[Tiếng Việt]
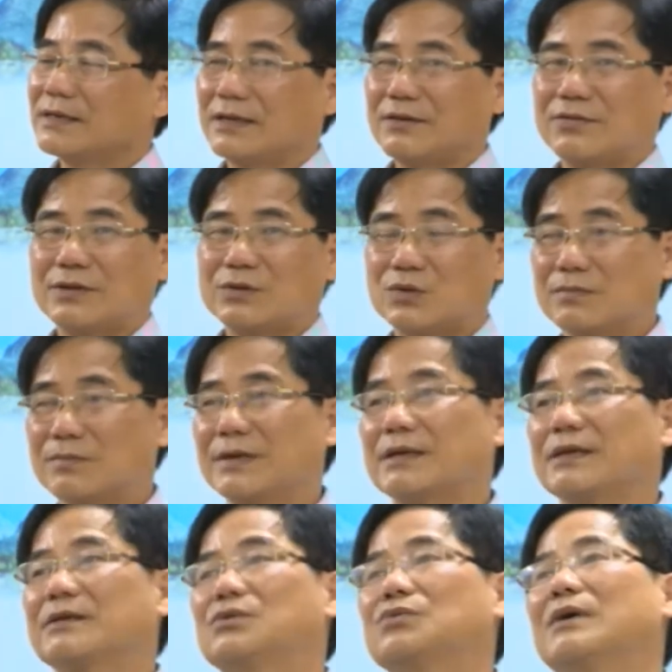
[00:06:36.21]
thì phải chuẩn
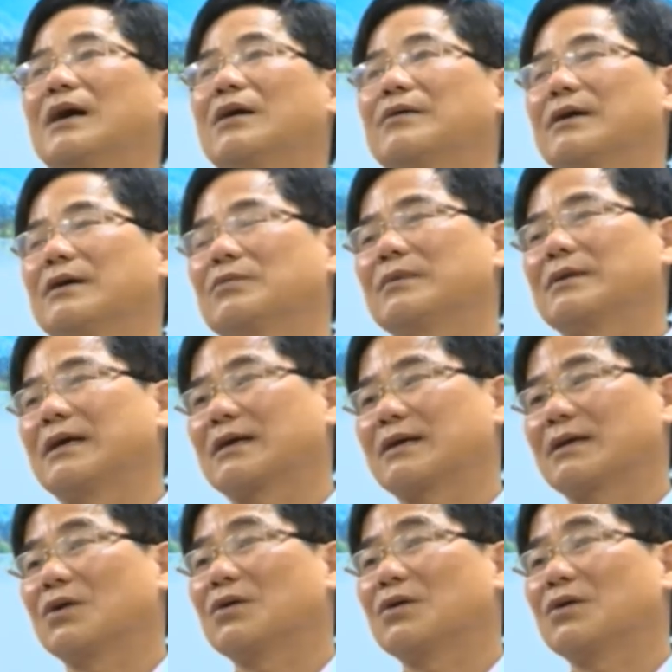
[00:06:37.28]
bị chú đáo để công tác